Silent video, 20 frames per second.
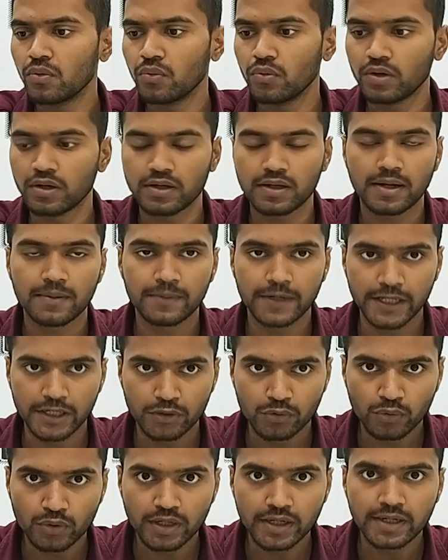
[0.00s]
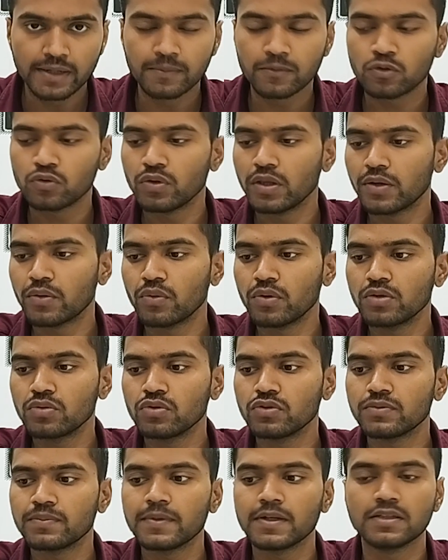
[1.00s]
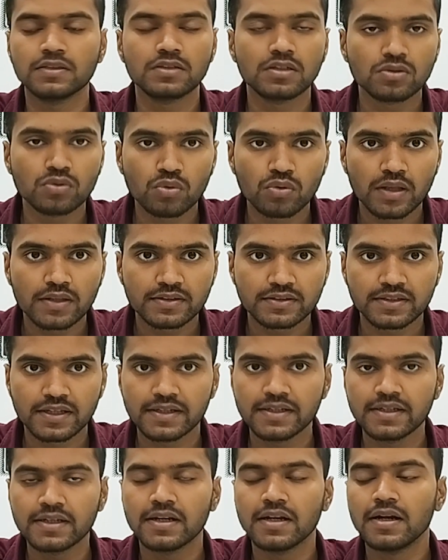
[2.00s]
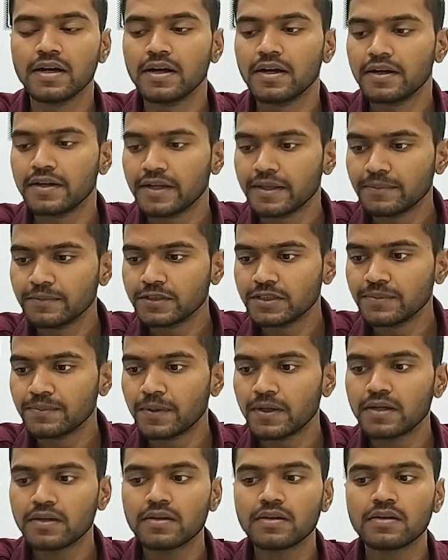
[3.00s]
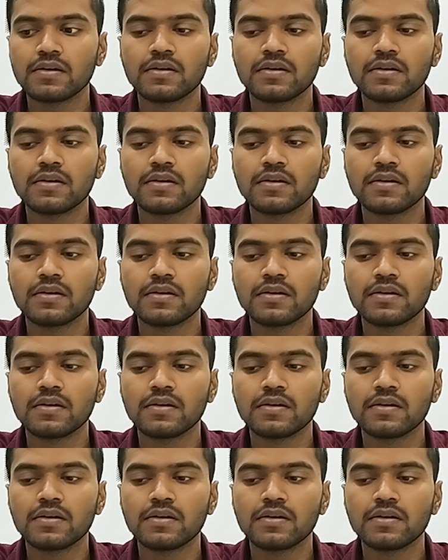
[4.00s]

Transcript: और अगर आप डी की टीम को देखोगे तो इसमें हजरतुल्ला जजाई टीम सीपर